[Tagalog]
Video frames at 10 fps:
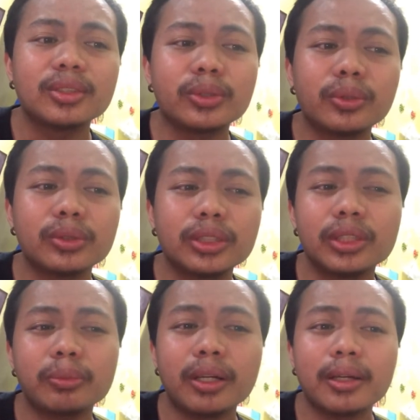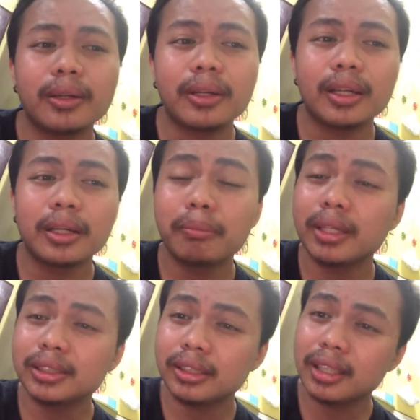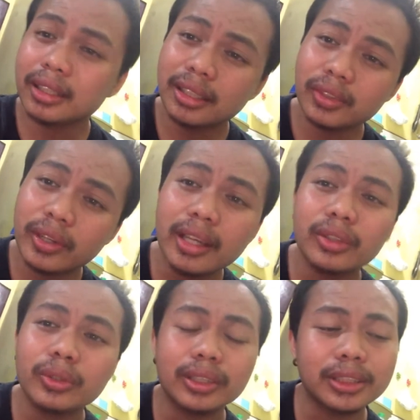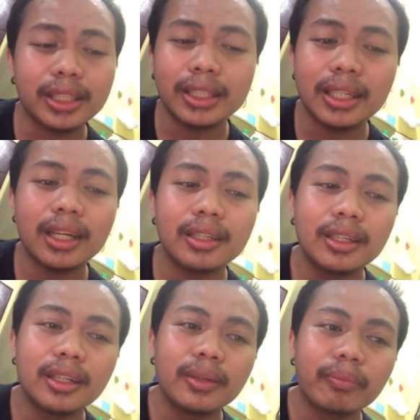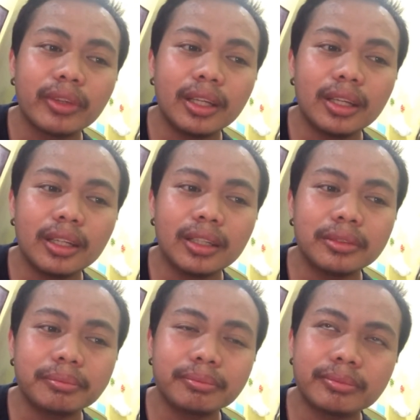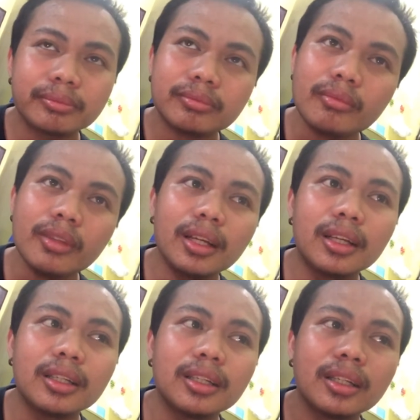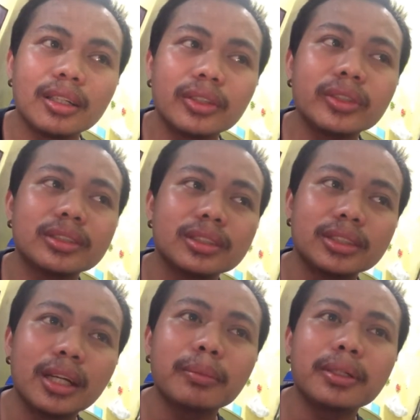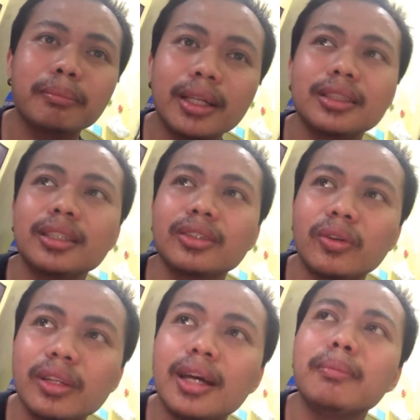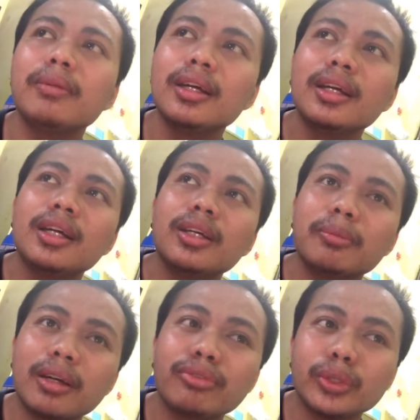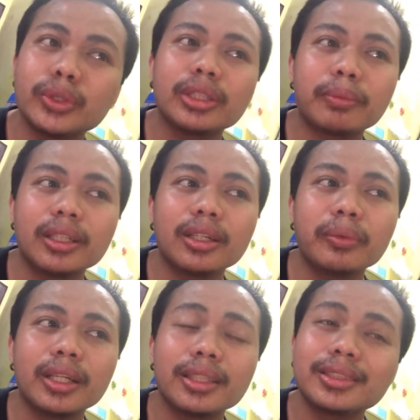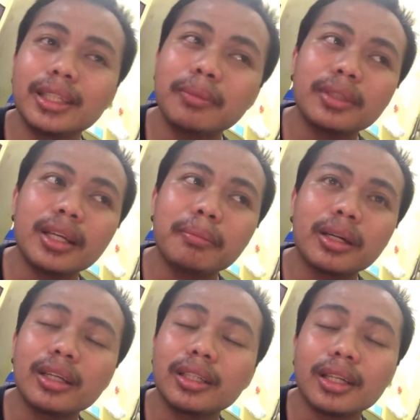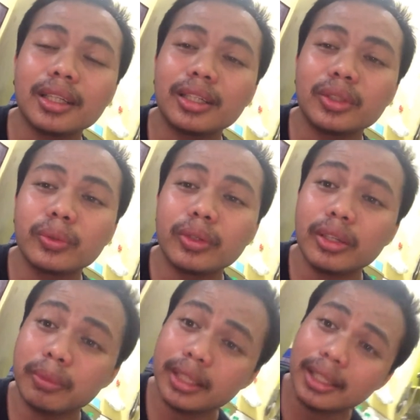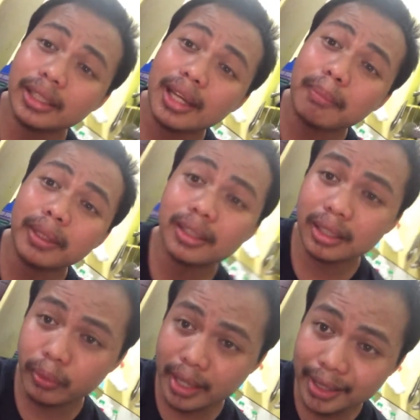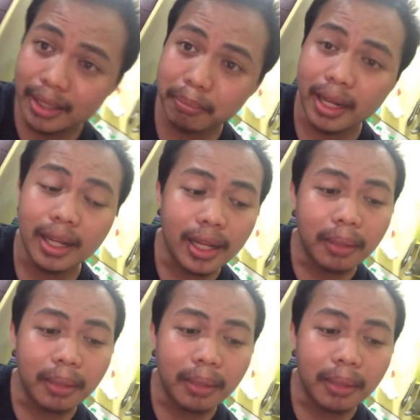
So, sino yung mga best in content creators, ganyan. And, yun, jamming, banding, collab, yung mga feature na pwede gawin. At the same time, makikita natin kung ano ba talaga dapat na gawin natin pa